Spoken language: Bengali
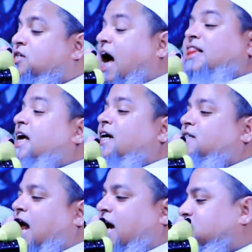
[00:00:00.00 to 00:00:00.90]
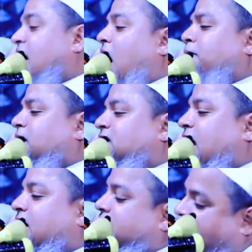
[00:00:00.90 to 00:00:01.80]
সাথী যারা সাহাবি
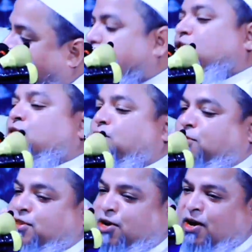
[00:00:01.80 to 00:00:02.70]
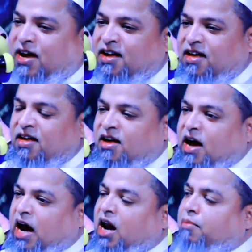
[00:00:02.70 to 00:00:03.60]
যারা তাদের মতন হইতে হয়
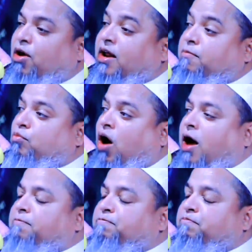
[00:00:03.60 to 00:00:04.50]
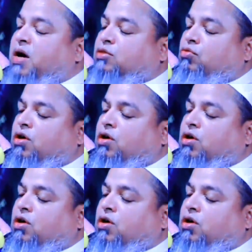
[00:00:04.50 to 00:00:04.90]
আল্লাহ বলেন মুহাম্মাদুর